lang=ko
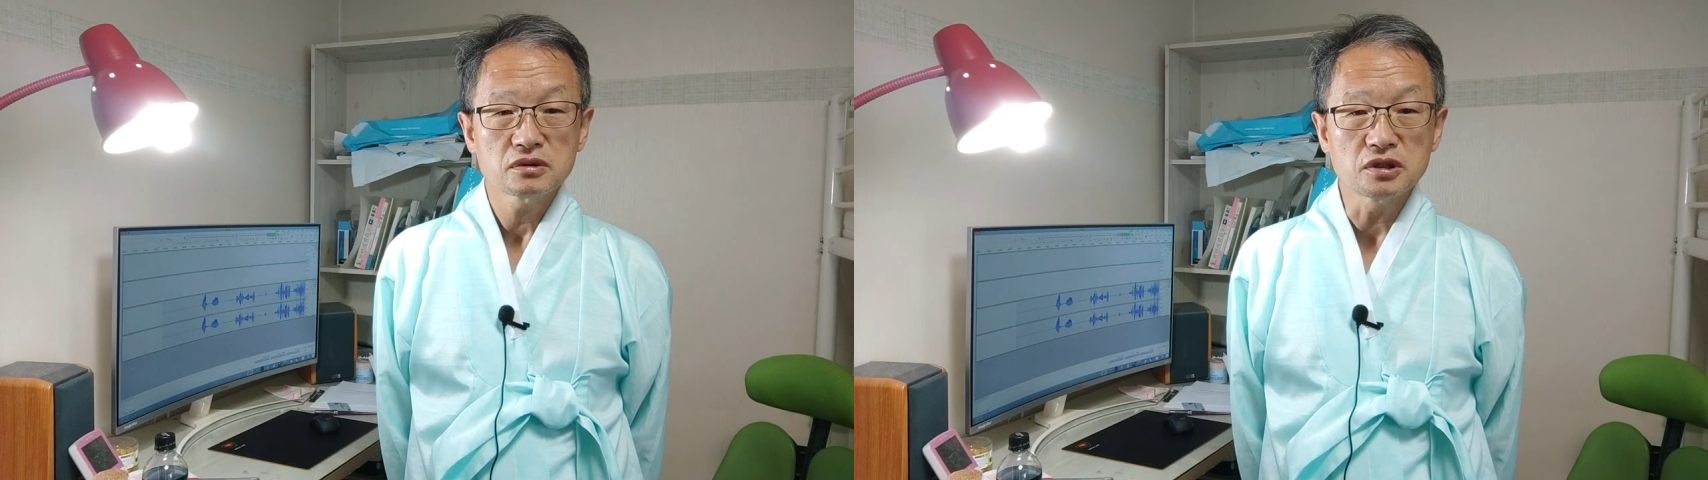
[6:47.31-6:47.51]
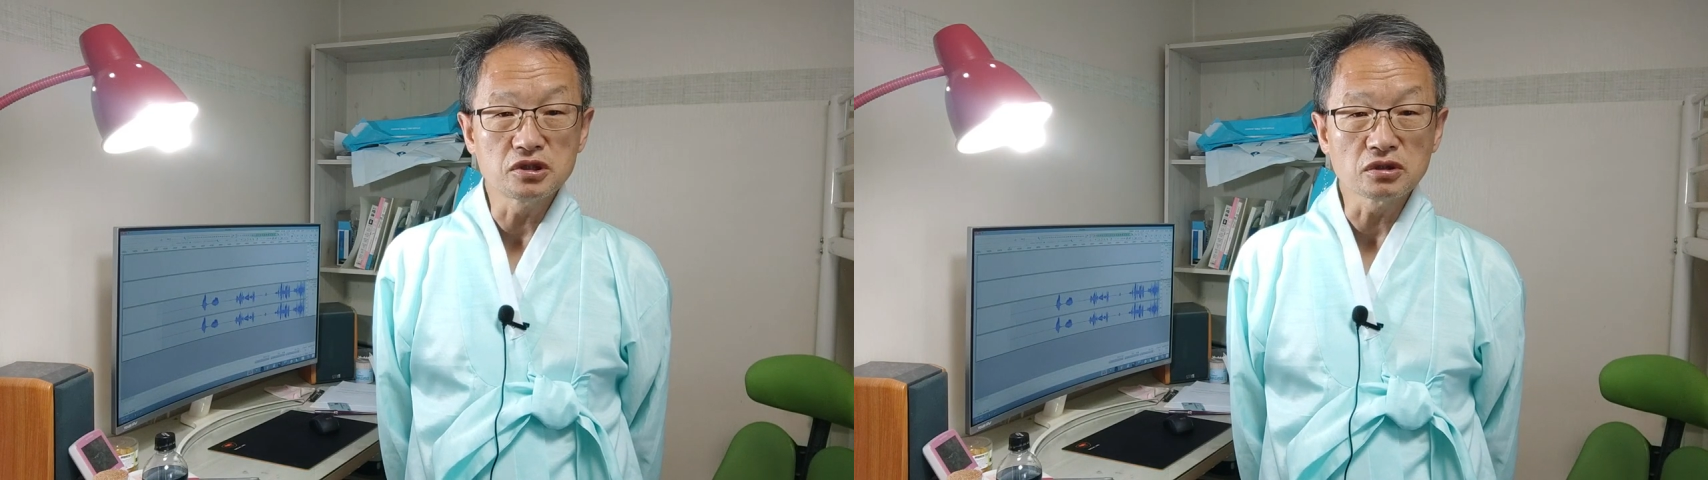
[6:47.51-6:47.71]

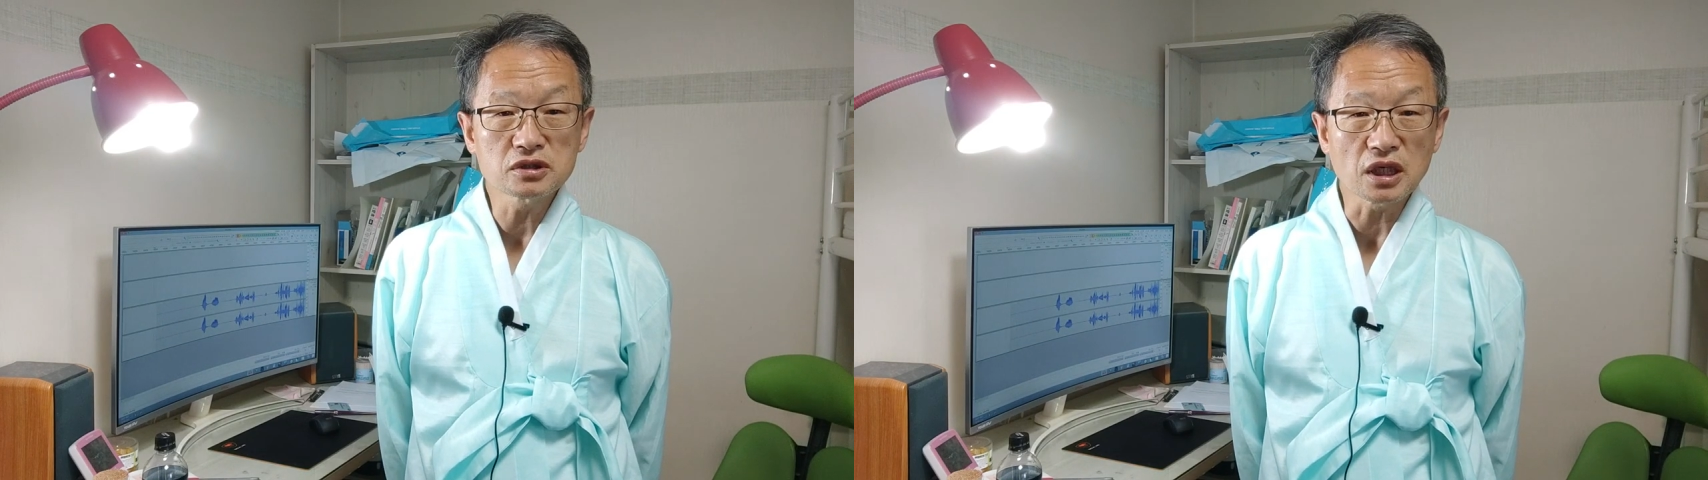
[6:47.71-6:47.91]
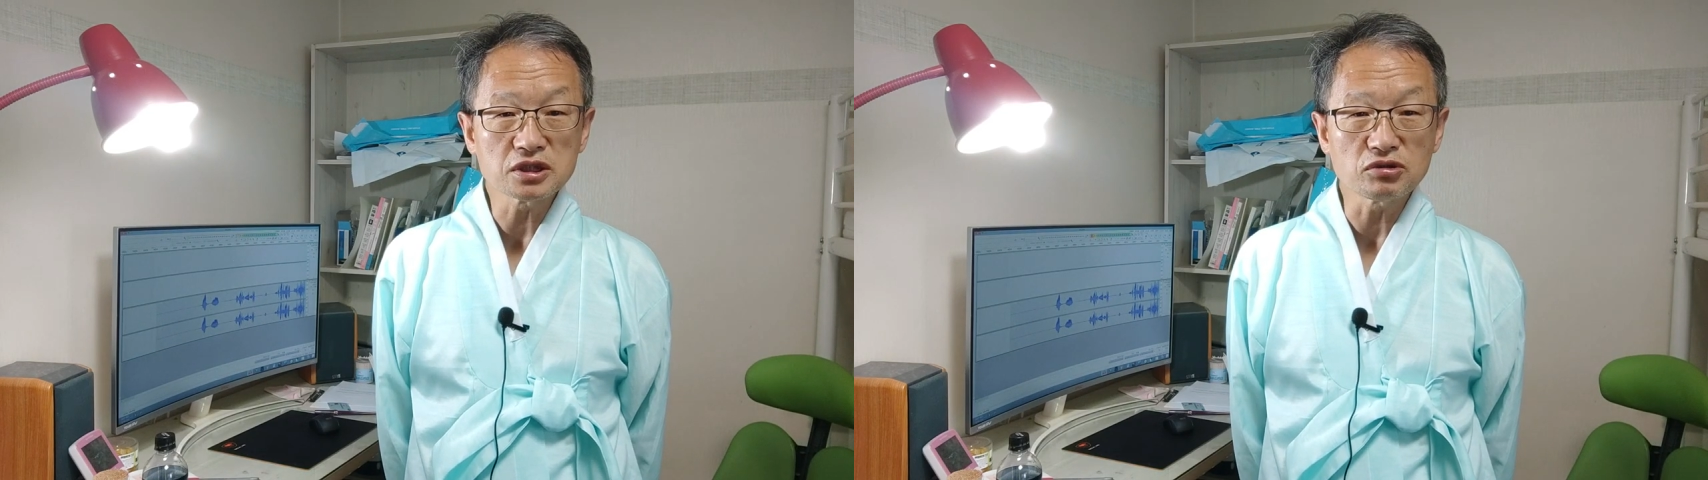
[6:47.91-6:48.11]

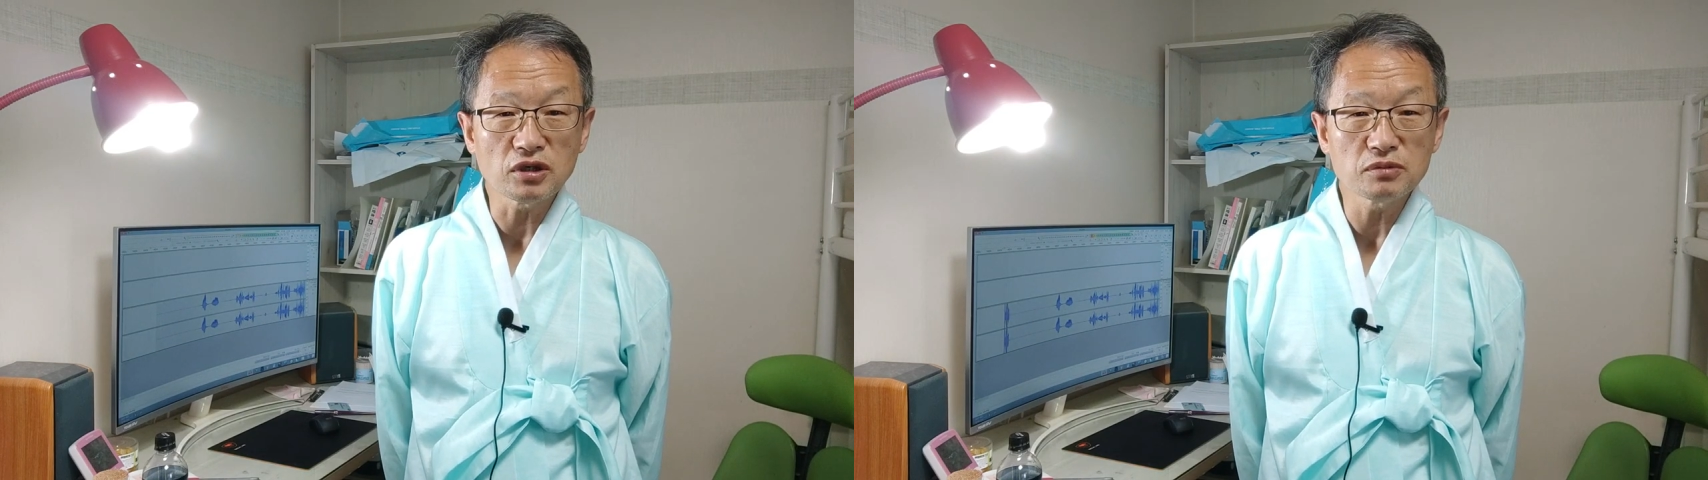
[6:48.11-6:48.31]
기정사실화